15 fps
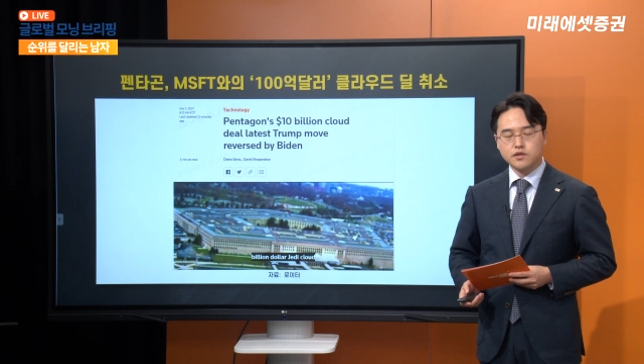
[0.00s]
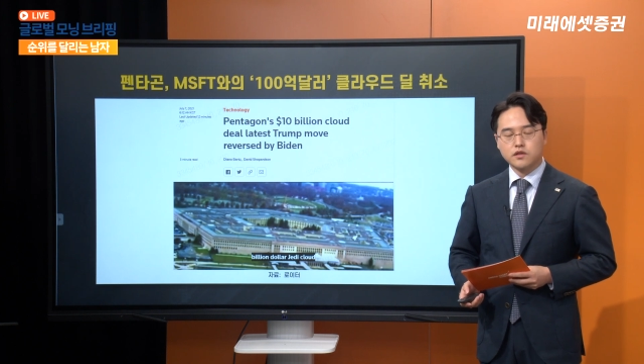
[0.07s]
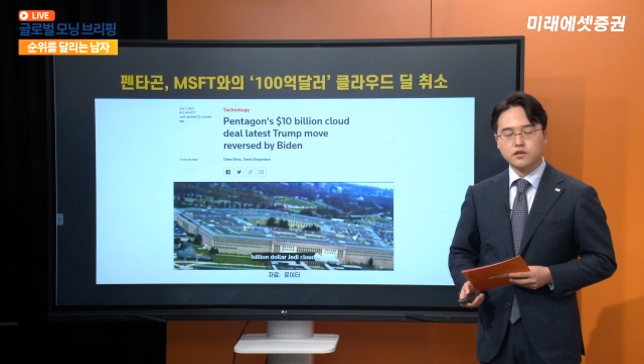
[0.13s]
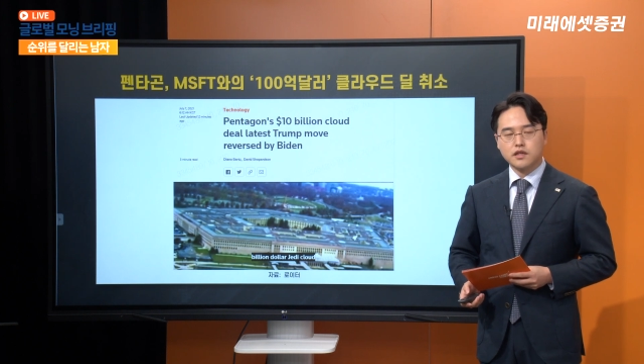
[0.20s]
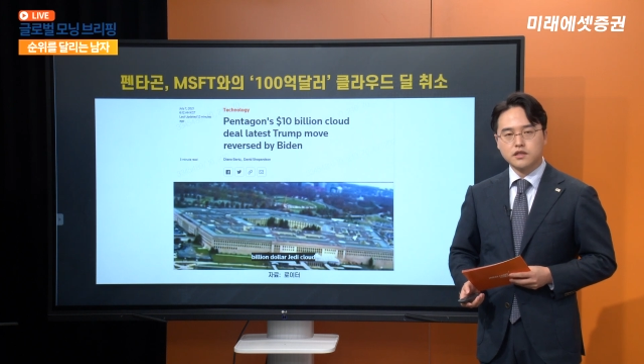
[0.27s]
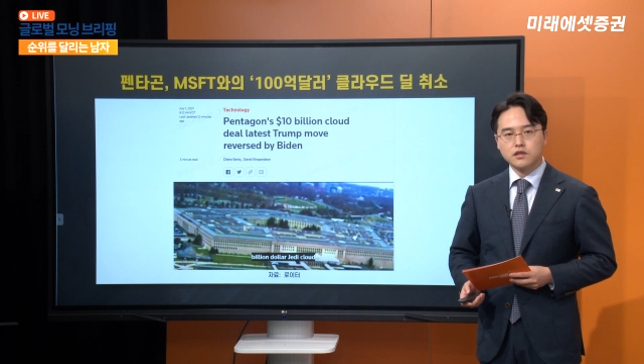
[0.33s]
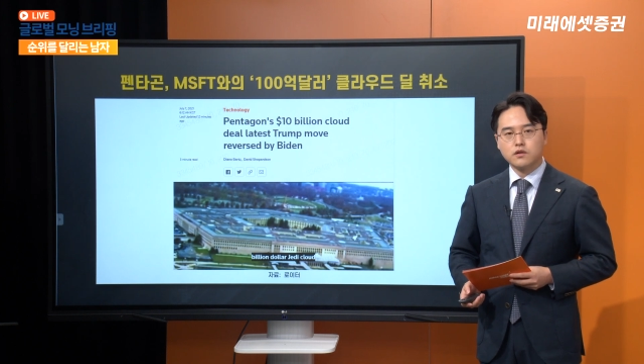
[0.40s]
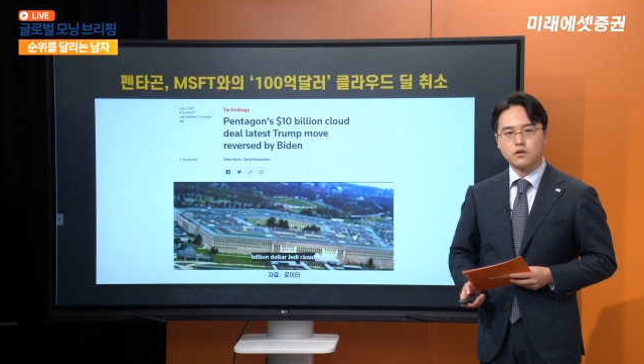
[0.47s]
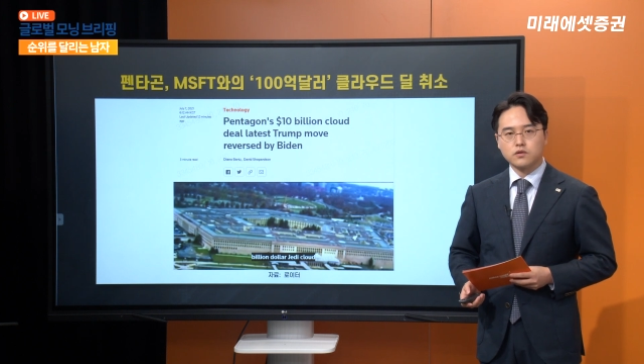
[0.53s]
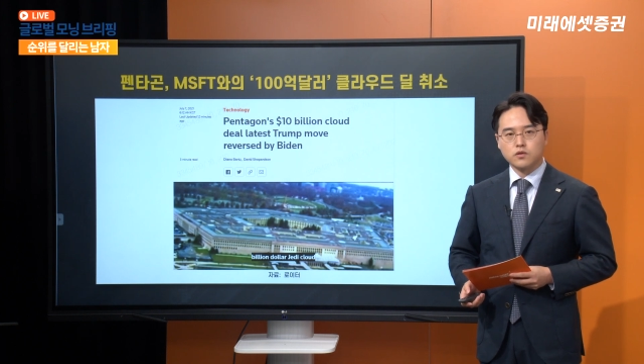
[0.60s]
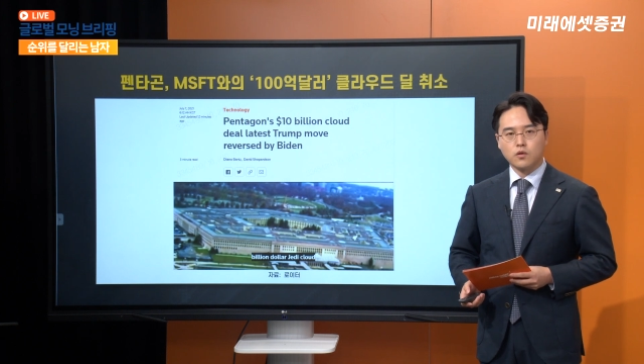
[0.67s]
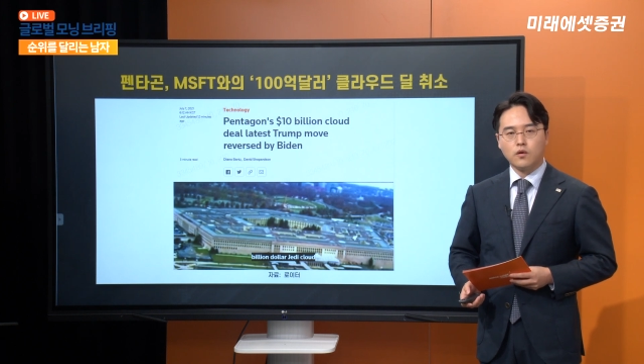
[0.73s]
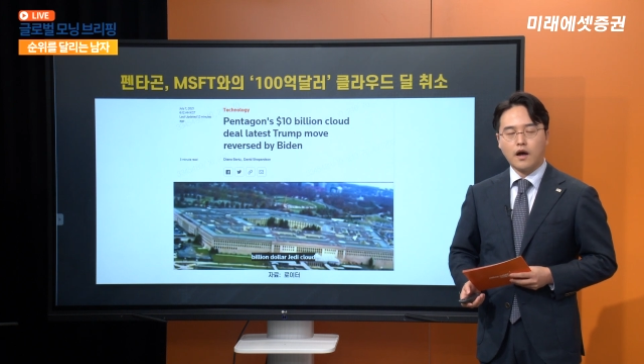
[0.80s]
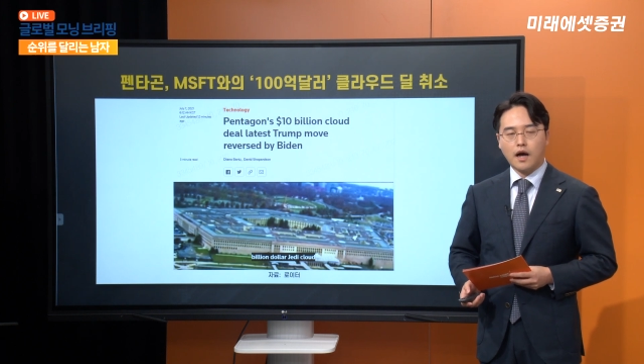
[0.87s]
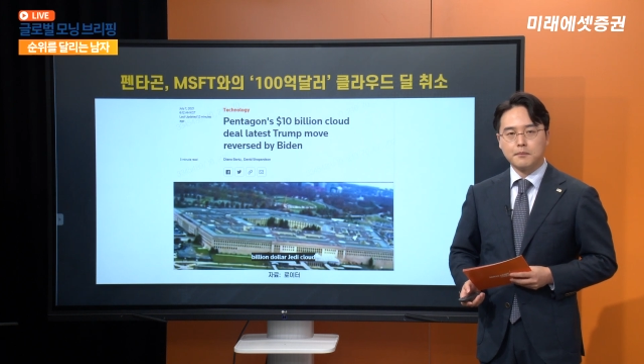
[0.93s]
선언했던
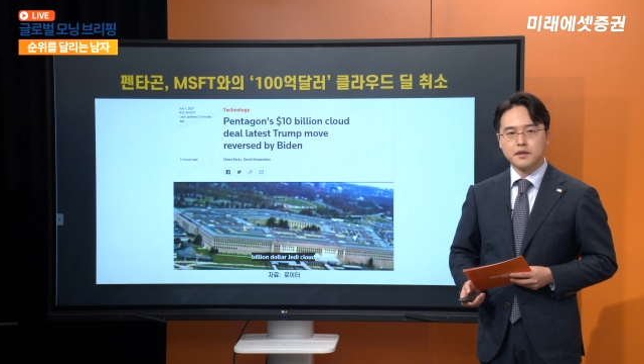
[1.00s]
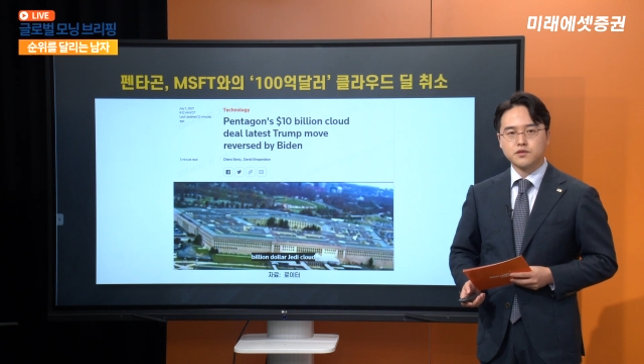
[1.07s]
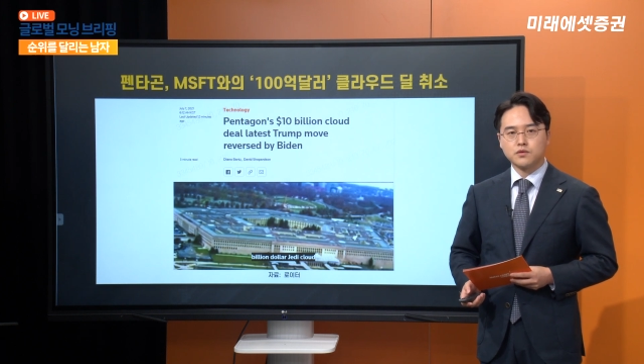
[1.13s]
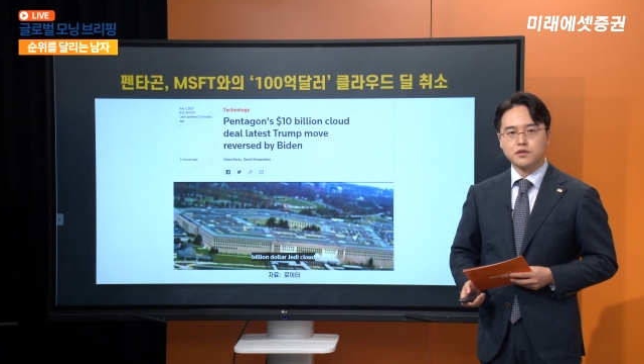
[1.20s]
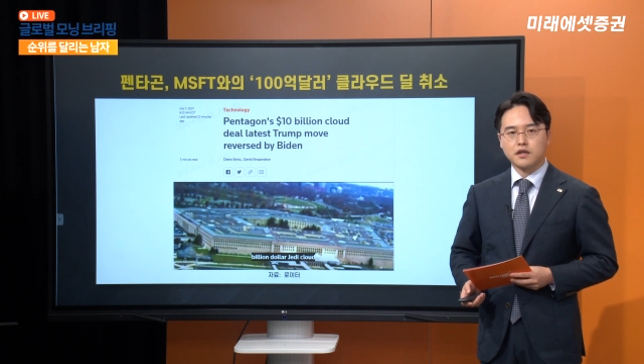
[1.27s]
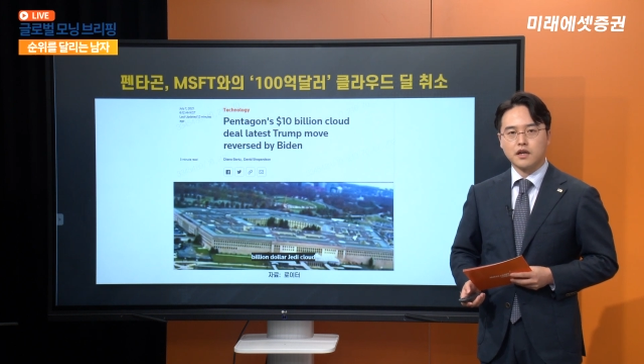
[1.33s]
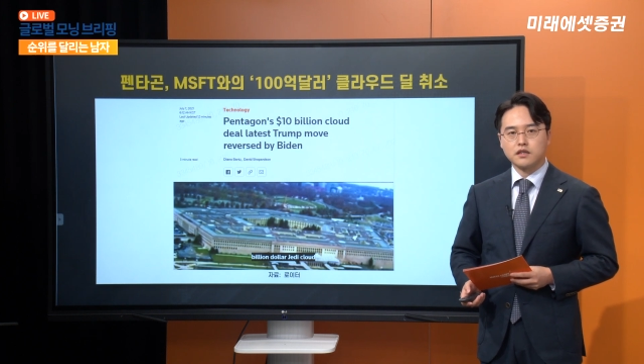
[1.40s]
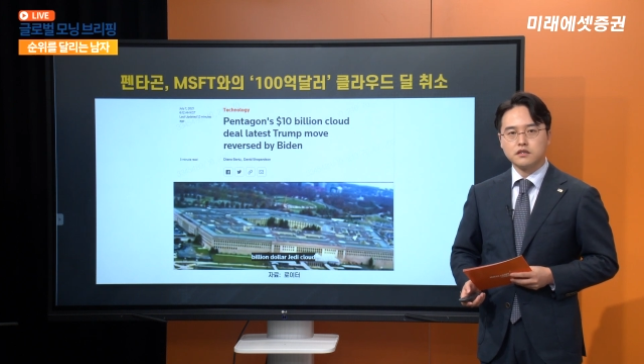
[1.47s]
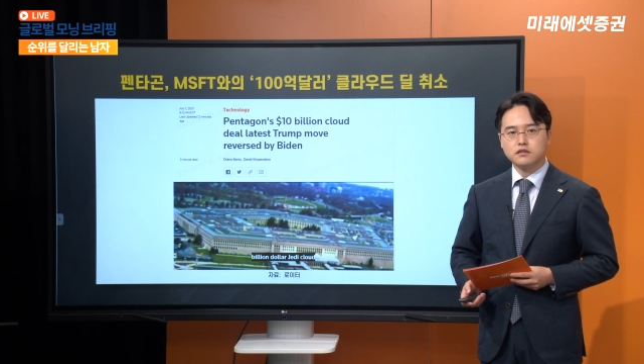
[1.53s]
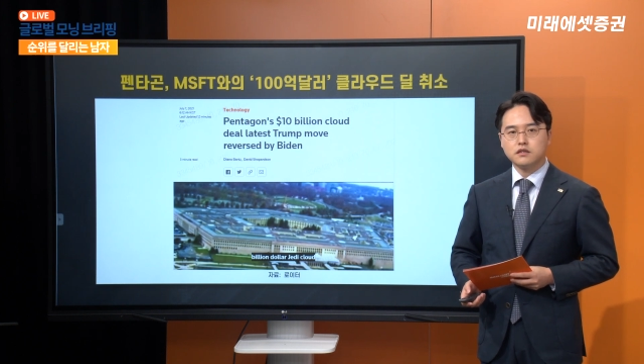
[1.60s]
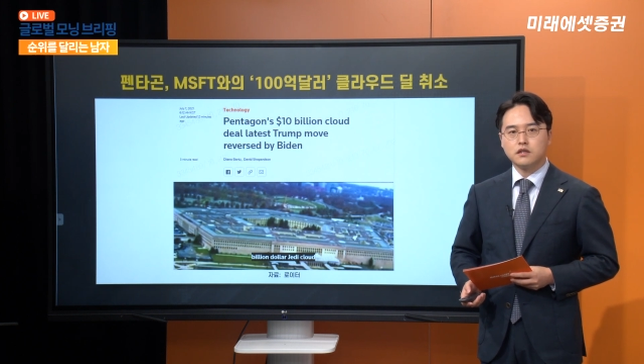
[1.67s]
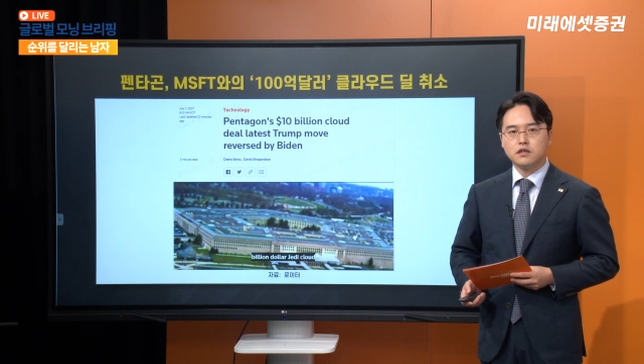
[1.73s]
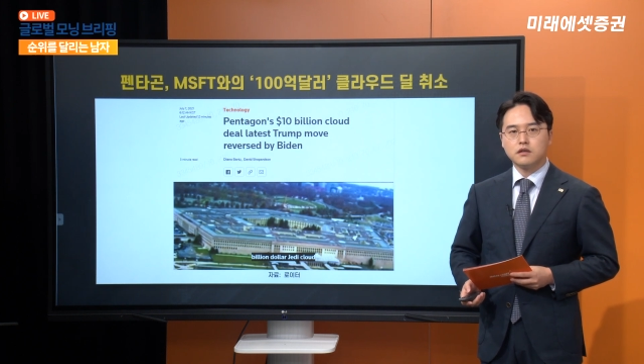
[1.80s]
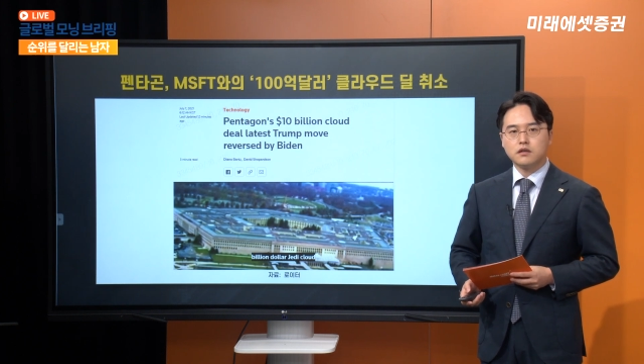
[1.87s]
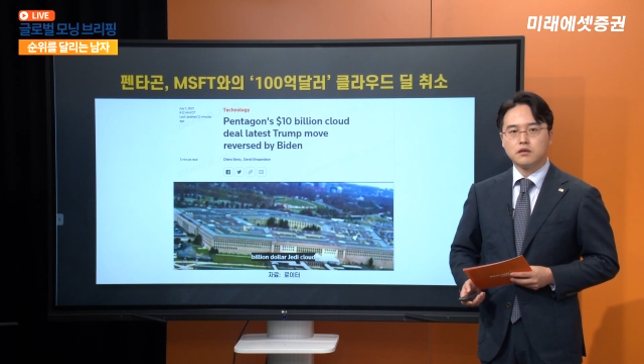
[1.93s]
것도
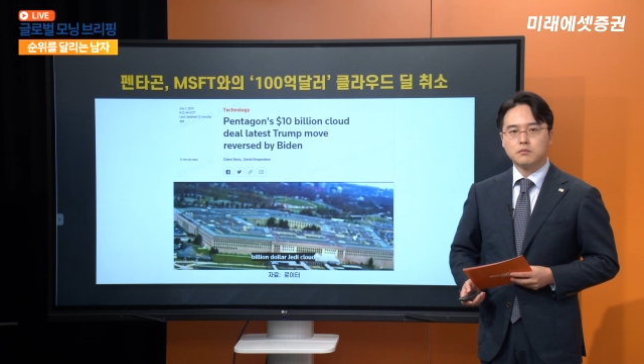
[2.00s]
아마존에게는